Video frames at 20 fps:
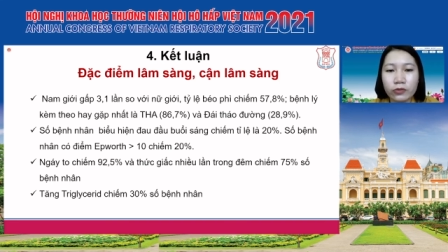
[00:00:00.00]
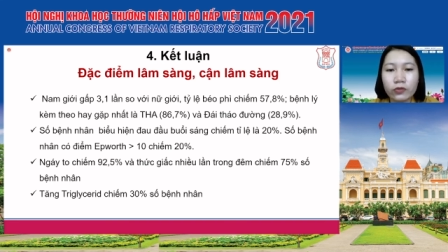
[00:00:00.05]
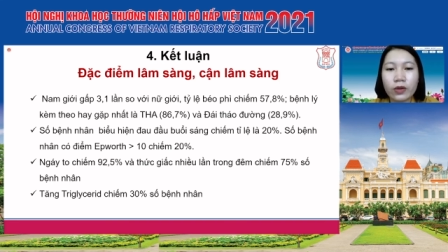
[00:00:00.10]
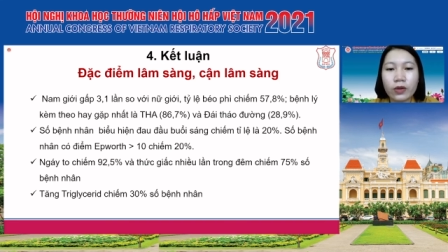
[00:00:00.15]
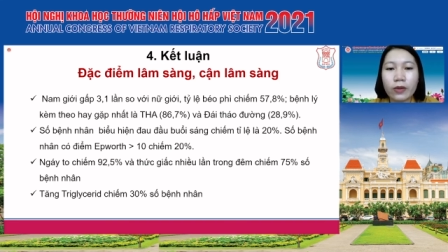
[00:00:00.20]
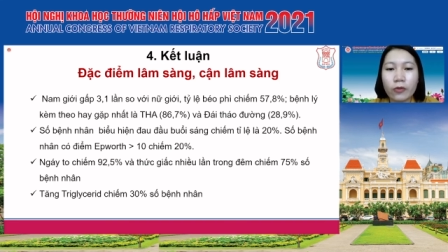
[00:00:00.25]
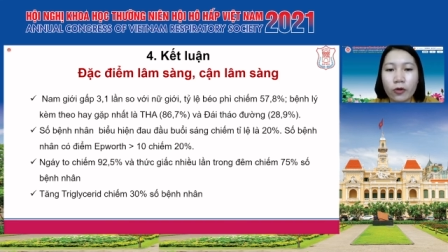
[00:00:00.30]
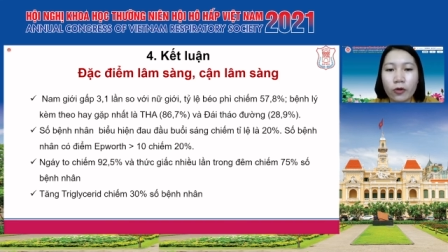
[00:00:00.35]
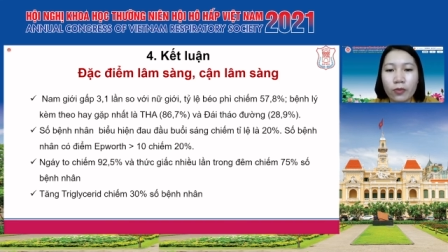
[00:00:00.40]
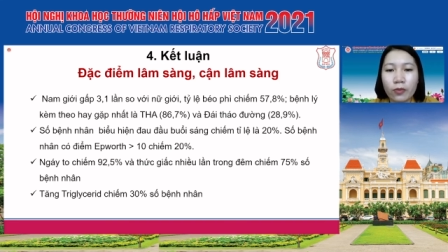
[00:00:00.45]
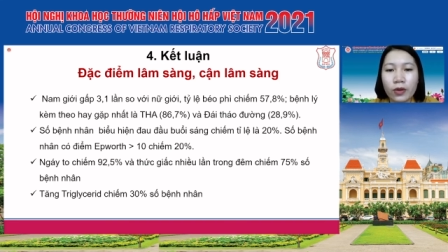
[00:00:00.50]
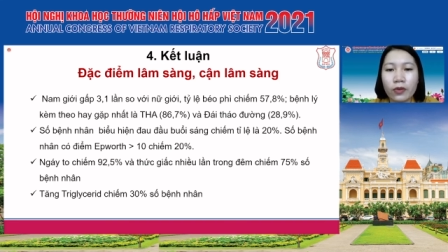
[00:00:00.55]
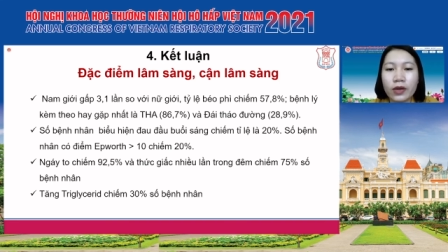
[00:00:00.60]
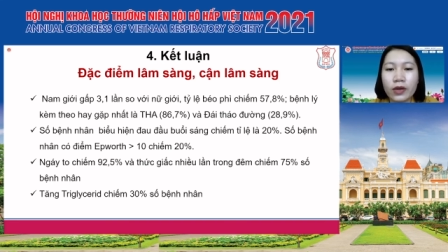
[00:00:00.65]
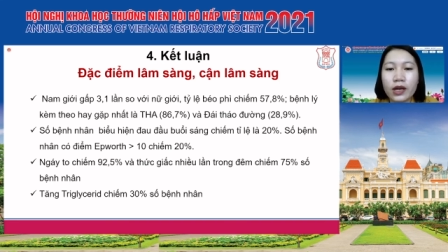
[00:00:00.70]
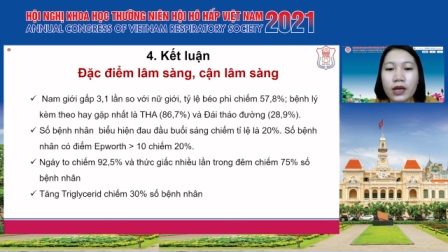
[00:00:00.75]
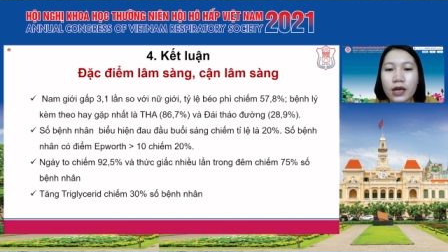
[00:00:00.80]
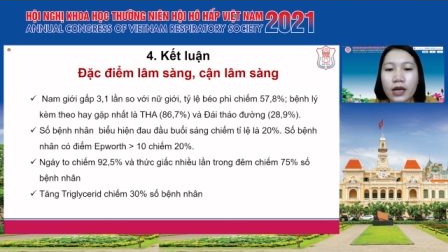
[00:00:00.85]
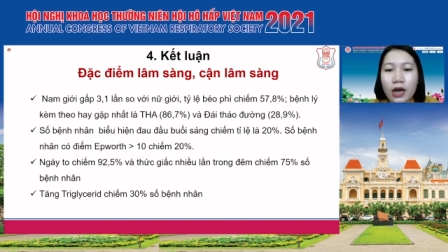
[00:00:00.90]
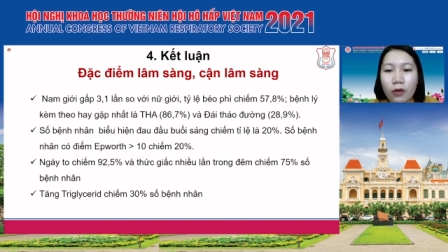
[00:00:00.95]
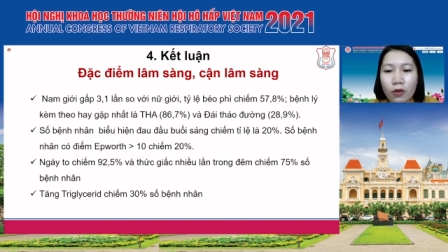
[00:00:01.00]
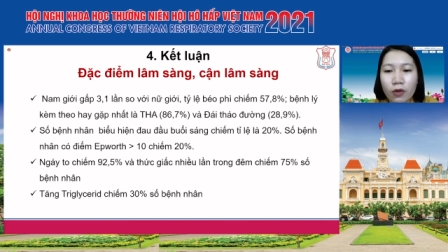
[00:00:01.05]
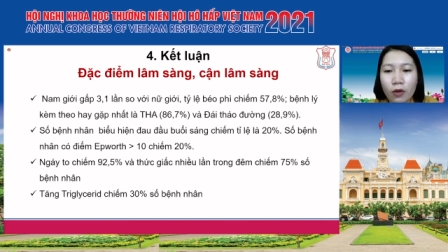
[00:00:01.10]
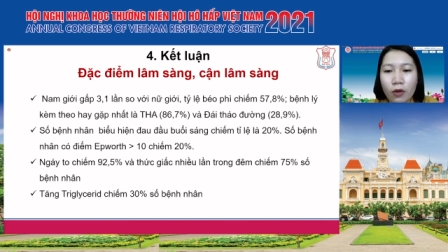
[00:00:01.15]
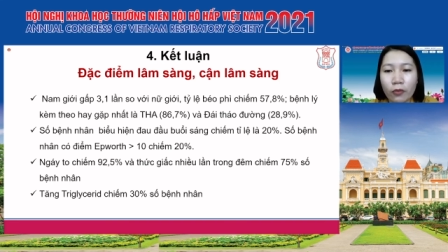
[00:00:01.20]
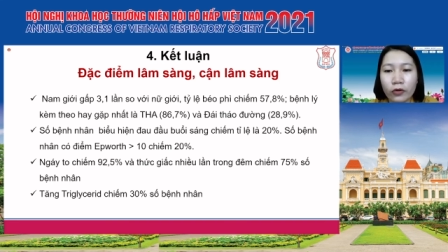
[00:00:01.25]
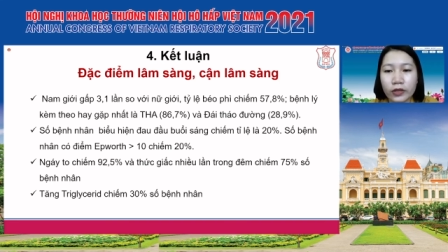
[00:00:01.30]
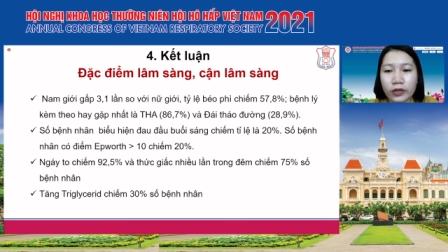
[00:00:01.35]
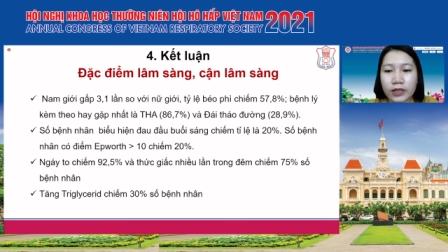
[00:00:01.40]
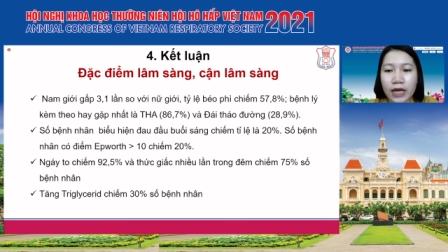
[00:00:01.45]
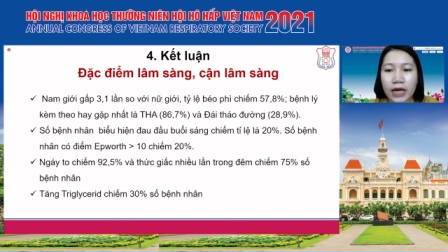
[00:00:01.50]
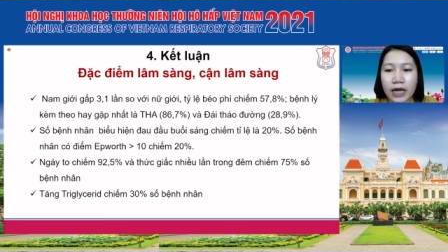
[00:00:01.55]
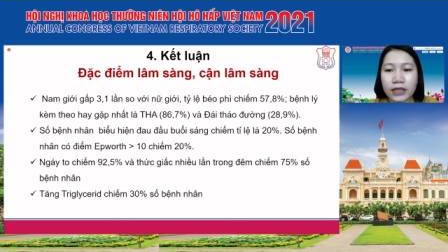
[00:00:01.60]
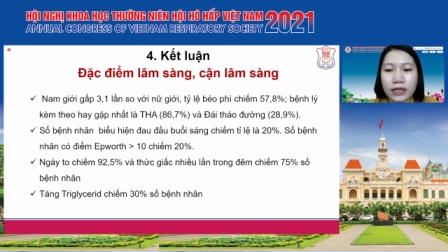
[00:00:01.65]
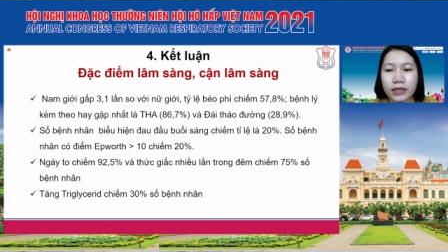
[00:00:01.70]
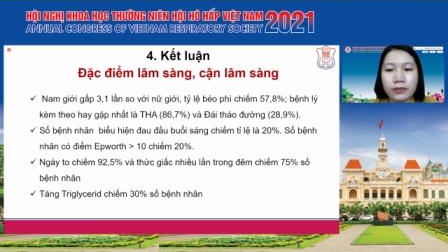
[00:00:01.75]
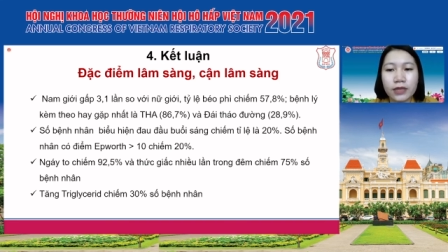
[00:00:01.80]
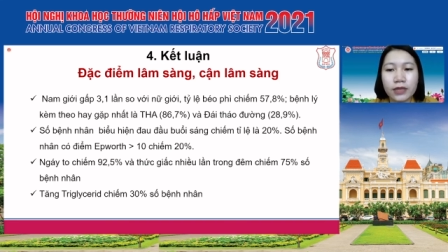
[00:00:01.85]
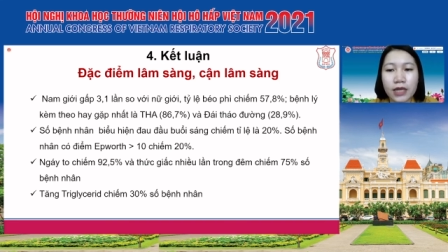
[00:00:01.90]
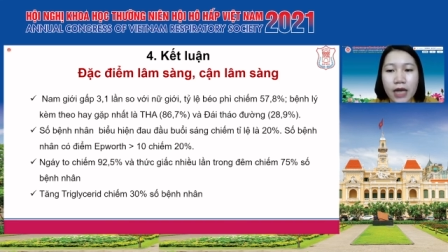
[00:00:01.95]
chúng em có biểu hiện đau đầu buổi sáng chiếm
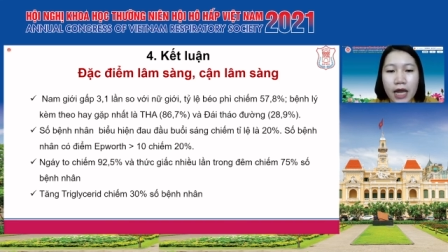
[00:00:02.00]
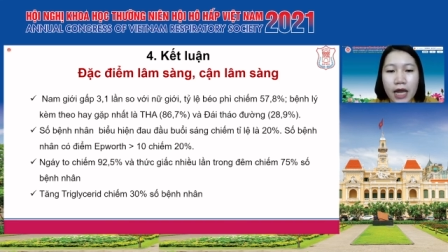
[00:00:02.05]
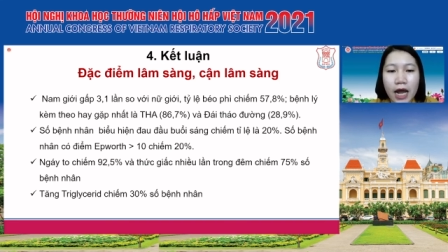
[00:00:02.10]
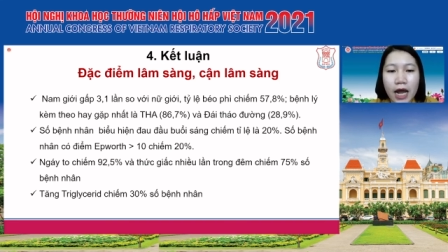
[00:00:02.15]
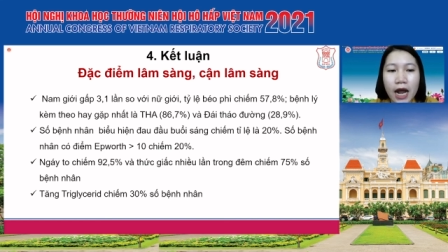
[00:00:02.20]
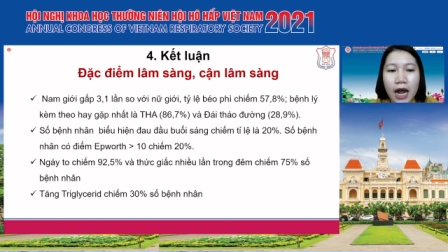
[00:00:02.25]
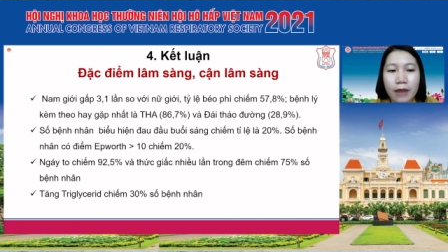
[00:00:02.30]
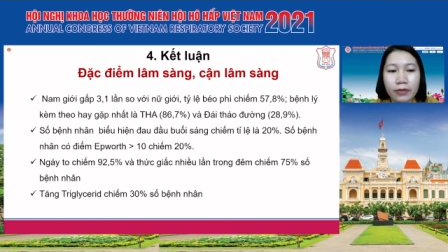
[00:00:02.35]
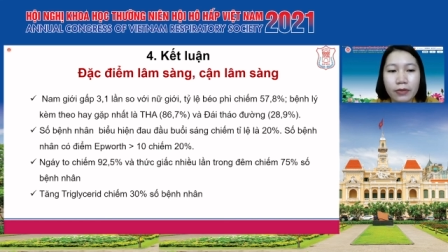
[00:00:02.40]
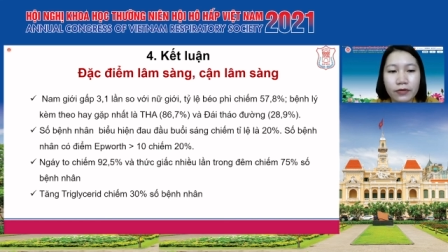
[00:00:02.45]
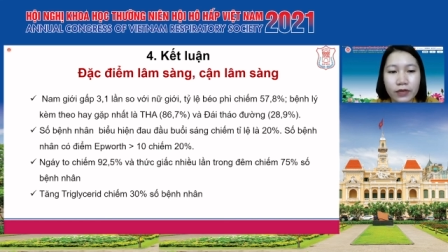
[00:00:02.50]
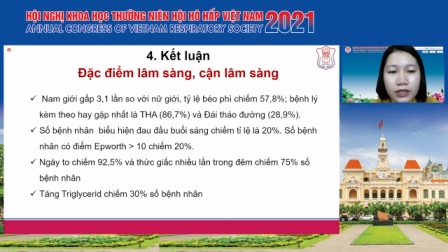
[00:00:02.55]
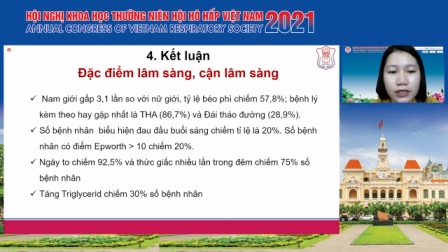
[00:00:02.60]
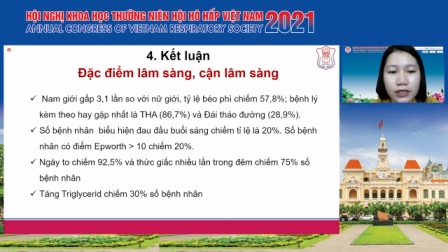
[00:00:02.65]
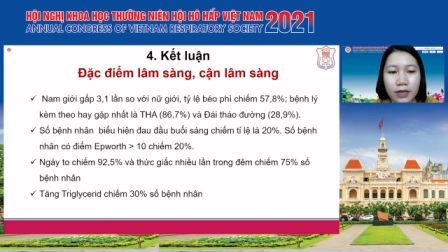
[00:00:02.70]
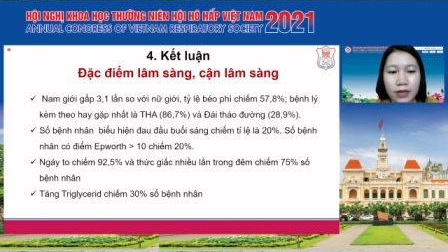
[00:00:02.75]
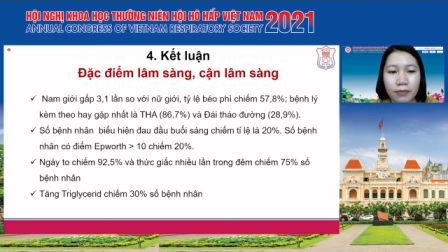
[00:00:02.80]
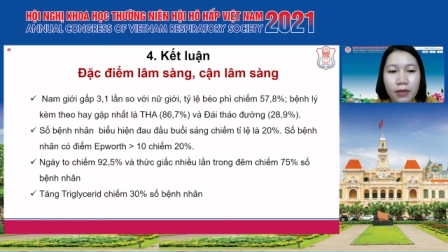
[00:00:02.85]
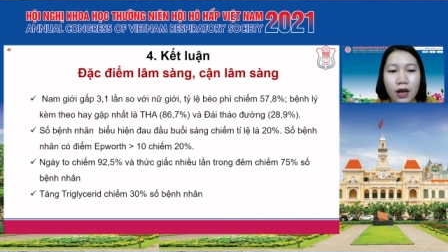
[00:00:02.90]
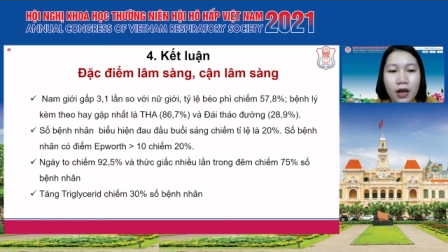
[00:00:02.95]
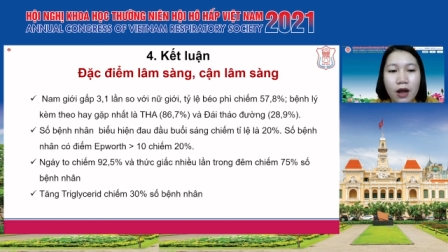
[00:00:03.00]
tỷ lệ là 20%